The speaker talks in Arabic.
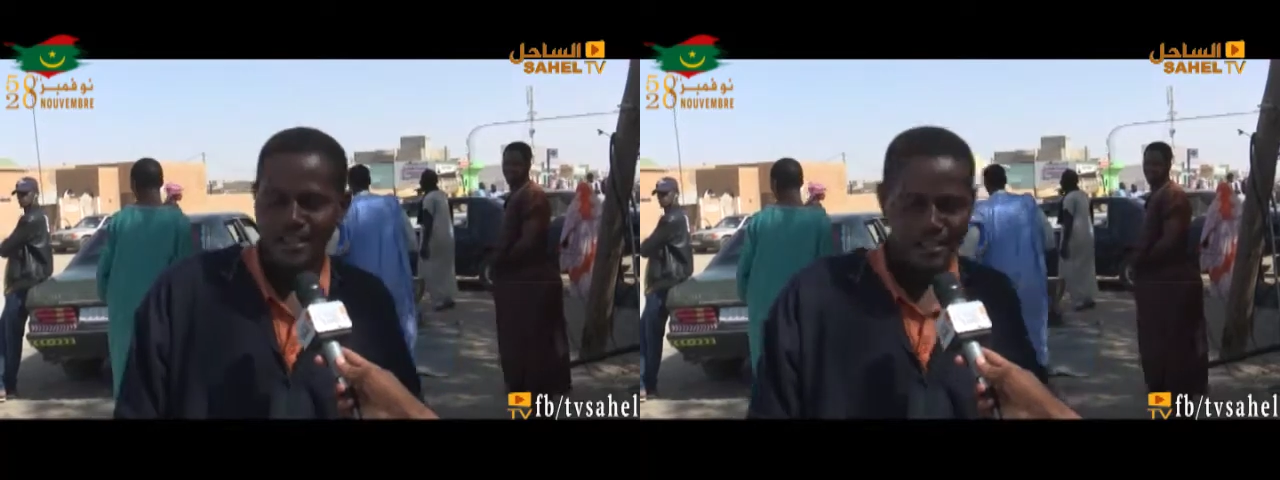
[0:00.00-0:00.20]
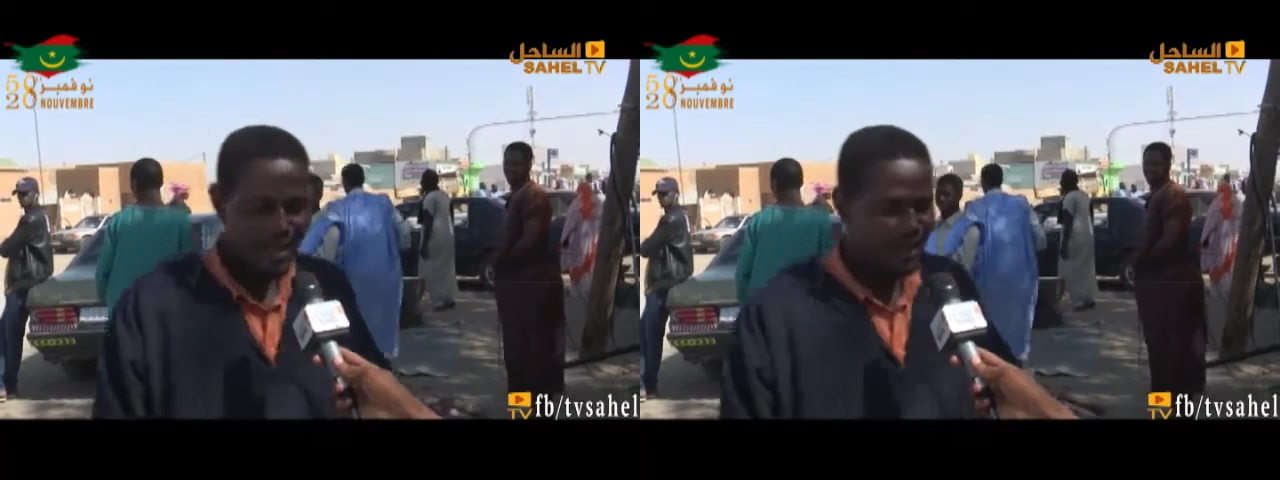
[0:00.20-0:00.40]

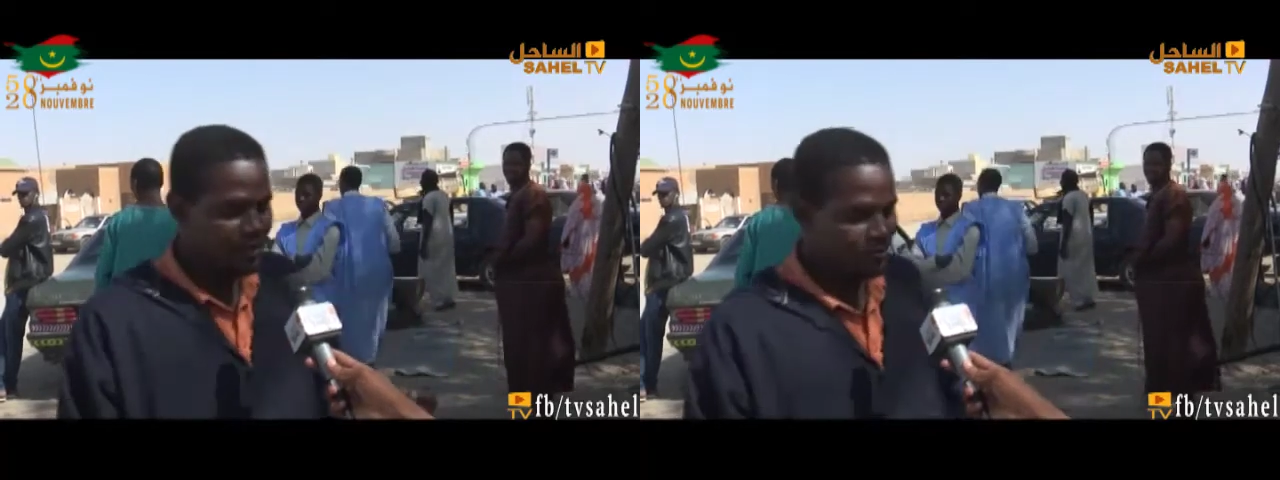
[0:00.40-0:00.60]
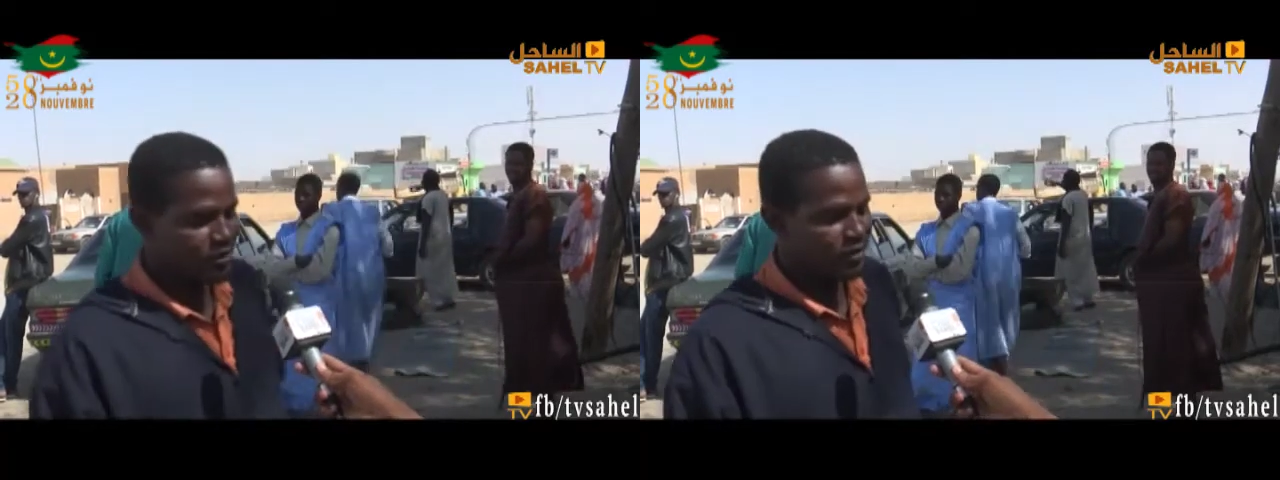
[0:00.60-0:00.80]

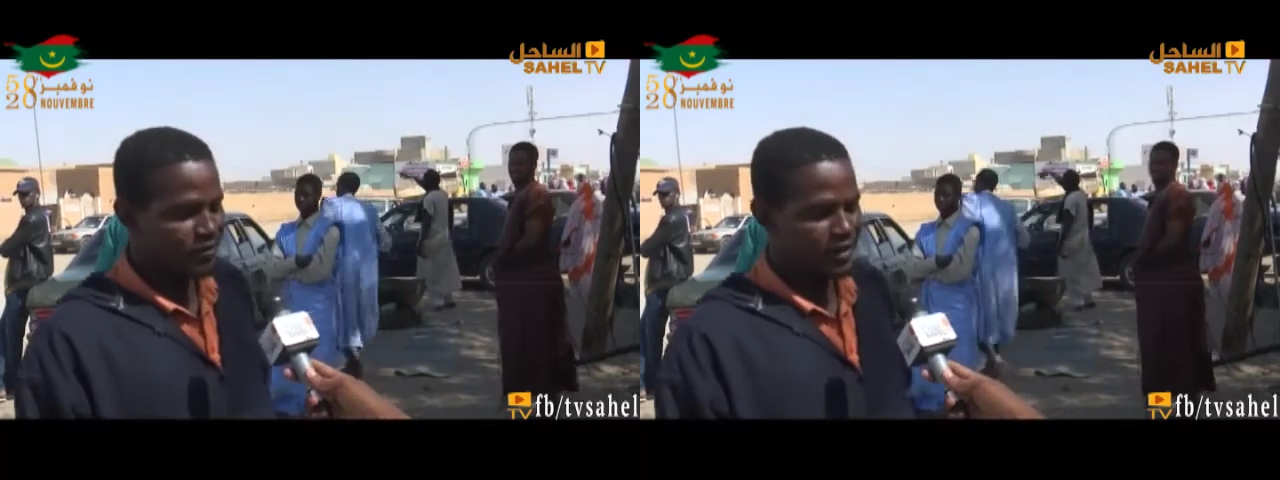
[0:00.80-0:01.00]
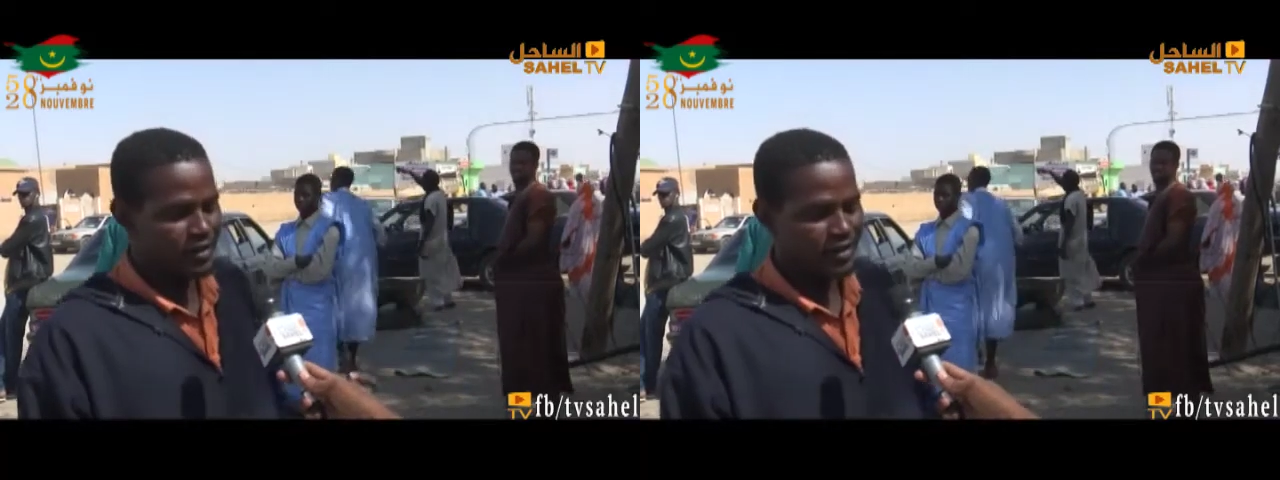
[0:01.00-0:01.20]
التعليم
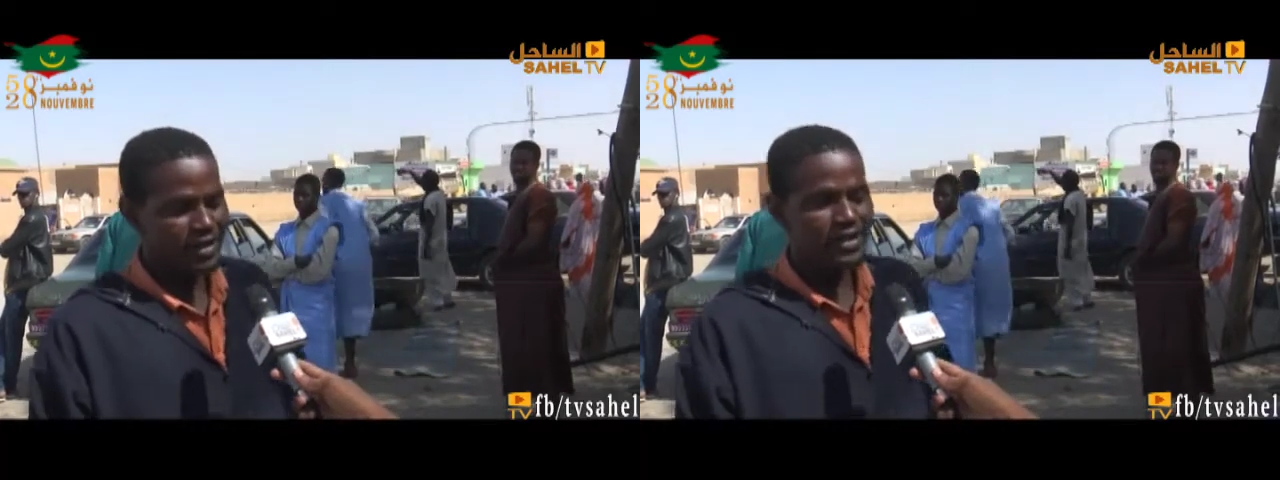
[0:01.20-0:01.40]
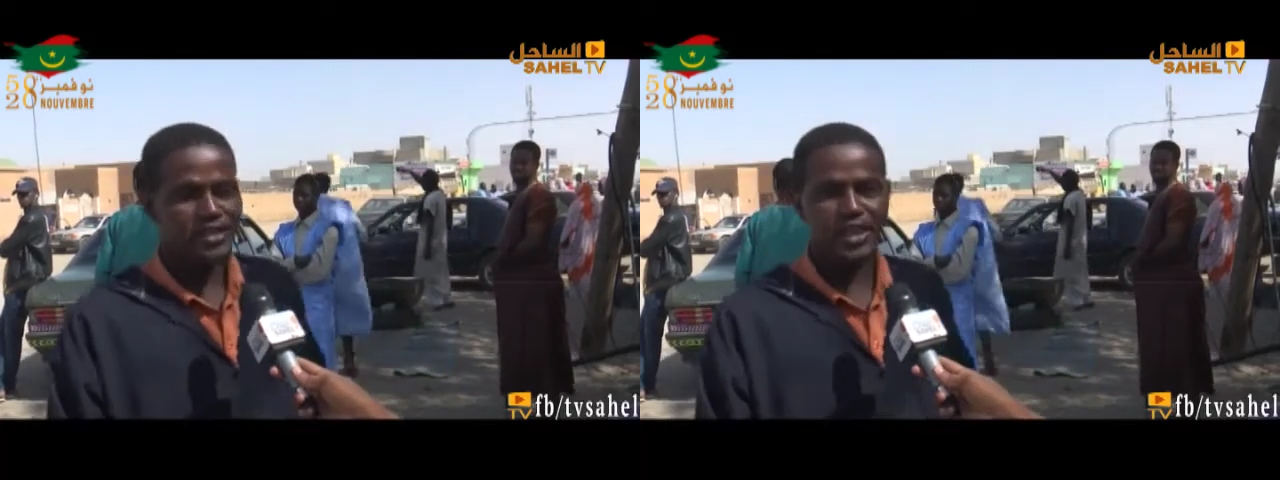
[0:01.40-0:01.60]
بصفه
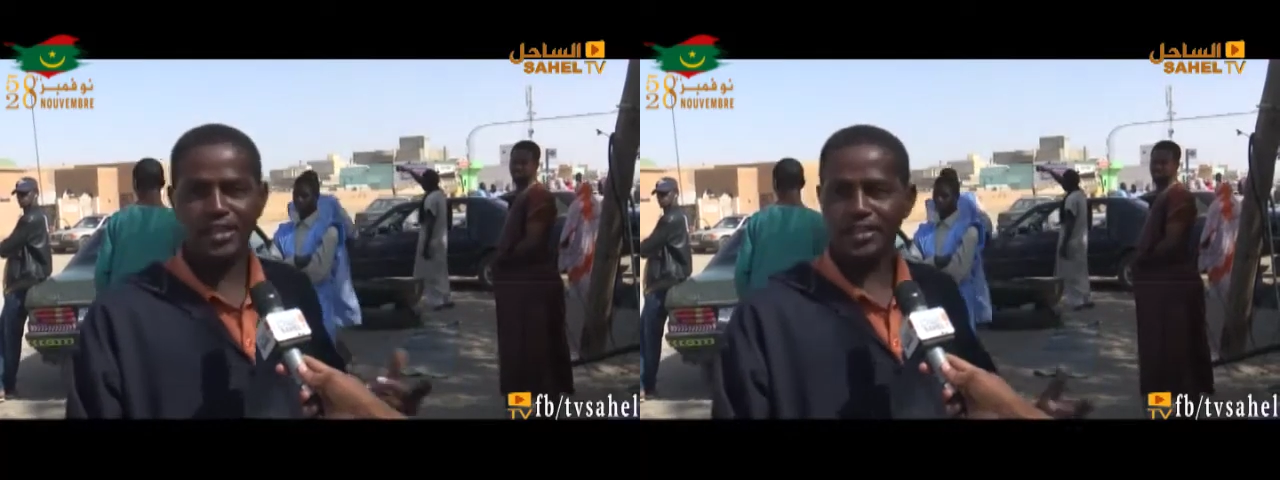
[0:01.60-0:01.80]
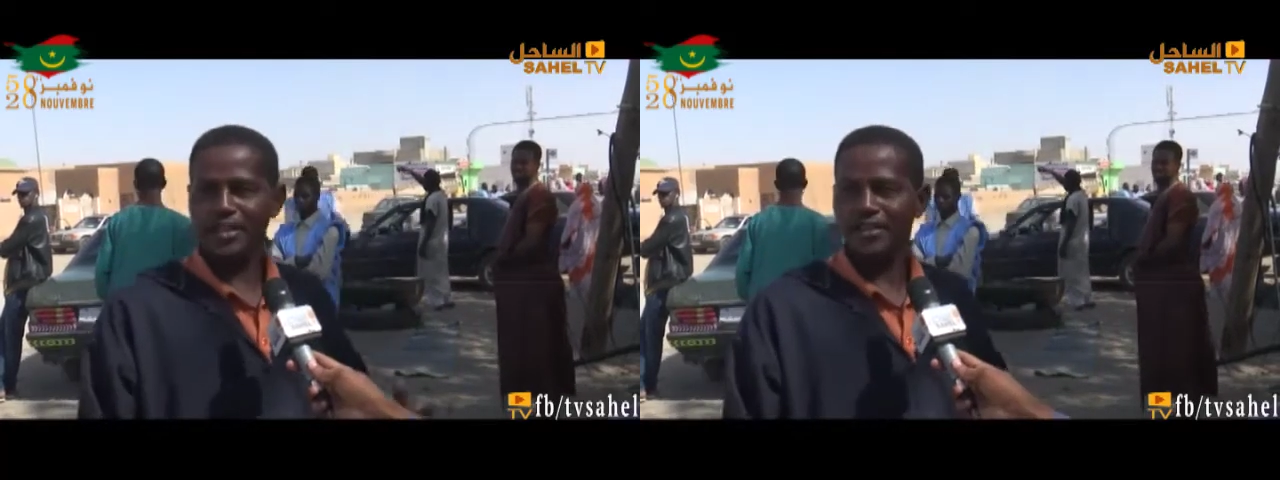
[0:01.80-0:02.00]

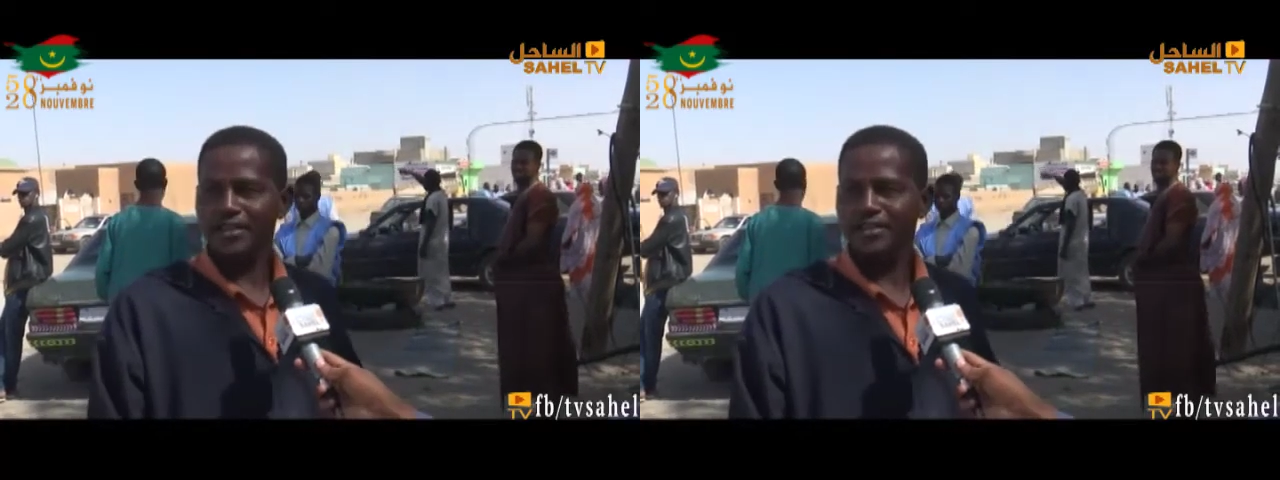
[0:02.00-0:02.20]
جيده